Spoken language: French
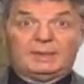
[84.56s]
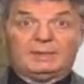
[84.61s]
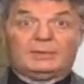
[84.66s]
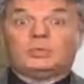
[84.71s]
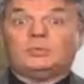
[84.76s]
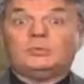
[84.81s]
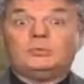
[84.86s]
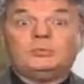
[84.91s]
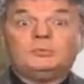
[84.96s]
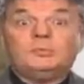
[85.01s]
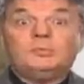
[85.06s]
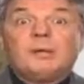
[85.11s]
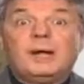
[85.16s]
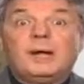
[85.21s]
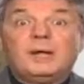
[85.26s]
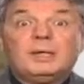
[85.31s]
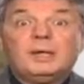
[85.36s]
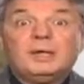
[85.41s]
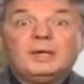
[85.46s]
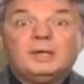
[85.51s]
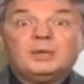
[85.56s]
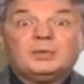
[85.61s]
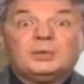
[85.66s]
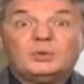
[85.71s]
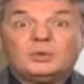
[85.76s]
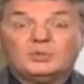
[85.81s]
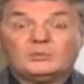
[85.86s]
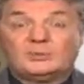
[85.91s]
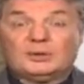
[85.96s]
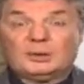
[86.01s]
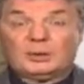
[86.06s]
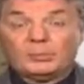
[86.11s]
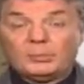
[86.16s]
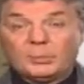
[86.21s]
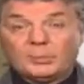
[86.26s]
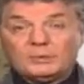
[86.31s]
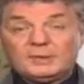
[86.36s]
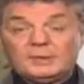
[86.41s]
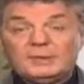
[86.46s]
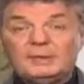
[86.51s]
comme une balle que l'on fait
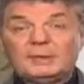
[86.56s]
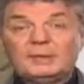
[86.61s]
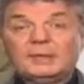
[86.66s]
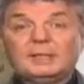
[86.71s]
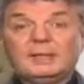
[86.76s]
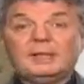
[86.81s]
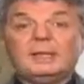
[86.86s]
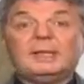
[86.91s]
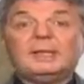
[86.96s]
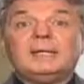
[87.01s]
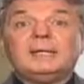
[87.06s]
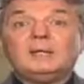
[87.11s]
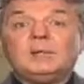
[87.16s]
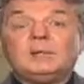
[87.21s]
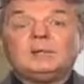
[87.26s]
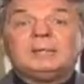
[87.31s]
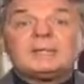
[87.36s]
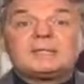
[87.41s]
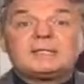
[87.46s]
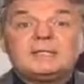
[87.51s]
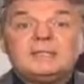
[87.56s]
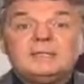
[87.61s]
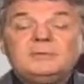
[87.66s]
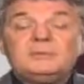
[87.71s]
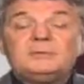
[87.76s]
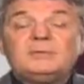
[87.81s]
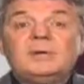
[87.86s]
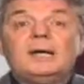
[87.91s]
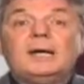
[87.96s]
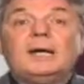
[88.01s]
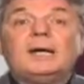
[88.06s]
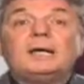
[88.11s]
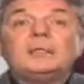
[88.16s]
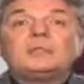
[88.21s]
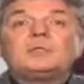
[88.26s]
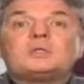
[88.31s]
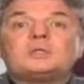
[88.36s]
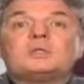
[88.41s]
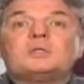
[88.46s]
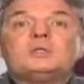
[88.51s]
rebondir, et au passif, être
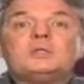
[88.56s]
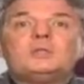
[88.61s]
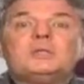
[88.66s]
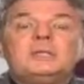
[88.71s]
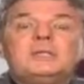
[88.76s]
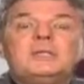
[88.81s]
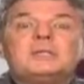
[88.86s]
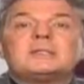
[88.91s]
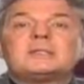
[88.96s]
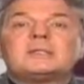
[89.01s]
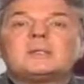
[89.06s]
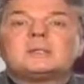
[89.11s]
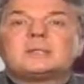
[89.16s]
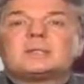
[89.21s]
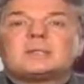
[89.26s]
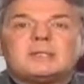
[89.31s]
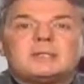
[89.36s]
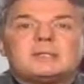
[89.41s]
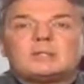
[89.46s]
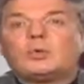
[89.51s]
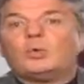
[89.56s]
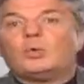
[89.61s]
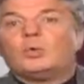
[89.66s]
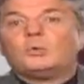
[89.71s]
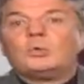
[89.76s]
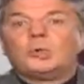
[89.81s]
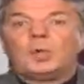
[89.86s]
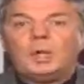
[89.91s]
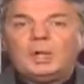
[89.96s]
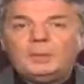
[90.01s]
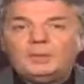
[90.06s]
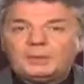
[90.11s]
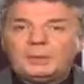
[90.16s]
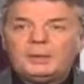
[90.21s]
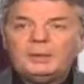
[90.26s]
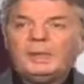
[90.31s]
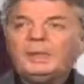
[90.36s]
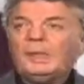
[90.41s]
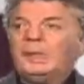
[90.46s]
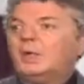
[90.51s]
secoué sans cesse au
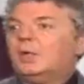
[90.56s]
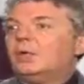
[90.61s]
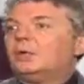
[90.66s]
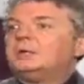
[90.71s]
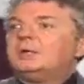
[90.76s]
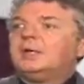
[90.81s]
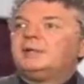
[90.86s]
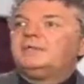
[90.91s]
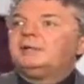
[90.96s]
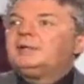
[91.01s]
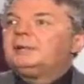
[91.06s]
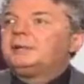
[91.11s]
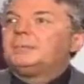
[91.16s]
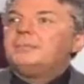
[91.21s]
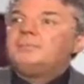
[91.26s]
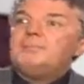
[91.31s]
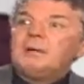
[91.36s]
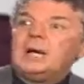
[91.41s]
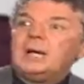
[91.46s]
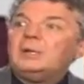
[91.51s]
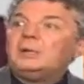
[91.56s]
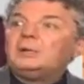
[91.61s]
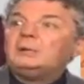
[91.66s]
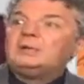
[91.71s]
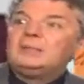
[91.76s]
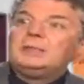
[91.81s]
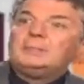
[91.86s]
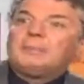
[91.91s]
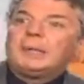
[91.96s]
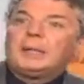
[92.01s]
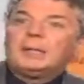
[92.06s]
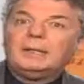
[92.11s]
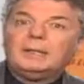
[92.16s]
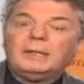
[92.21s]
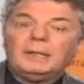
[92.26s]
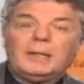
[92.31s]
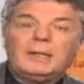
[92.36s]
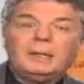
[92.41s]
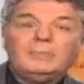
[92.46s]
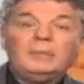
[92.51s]
propre, un navire ballotté par les
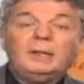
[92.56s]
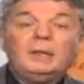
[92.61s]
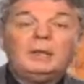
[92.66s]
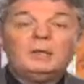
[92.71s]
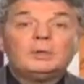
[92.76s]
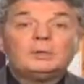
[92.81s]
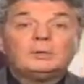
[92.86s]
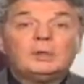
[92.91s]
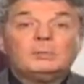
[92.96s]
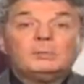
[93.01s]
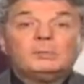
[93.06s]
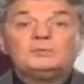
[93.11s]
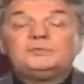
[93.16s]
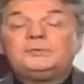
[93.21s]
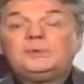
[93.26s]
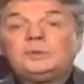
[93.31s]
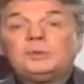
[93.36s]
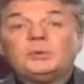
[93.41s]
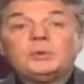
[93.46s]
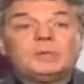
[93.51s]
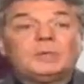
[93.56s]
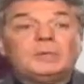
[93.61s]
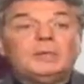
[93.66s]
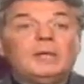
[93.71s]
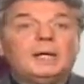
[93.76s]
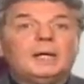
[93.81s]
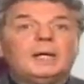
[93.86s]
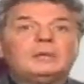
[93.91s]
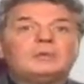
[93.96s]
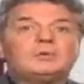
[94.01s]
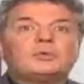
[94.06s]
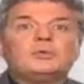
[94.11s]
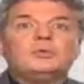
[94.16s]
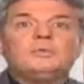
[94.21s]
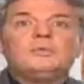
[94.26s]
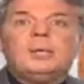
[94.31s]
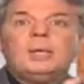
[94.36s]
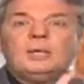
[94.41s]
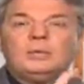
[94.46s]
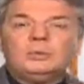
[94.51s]
lames, comme au figuré, être
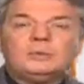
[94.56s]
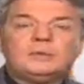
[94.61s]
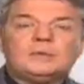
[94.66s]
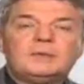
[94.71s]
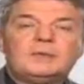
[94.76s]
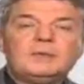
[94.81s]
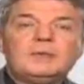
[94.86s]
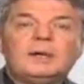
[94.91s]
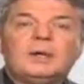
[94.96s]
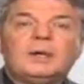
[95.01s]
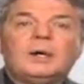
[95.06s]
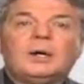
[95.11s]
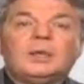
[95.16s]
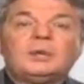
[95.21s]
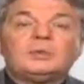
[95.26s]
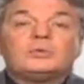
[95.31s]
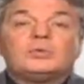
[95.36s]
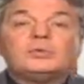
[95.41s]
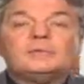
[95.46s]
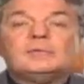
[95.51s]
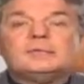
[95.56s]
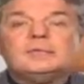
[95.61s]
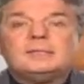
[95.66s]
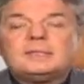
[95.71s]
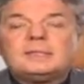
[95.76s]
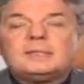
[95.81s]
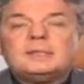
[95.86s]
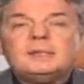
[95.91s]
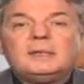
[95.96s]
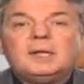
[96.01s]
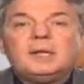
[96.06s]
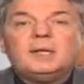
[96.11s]
ballotté entre des désirs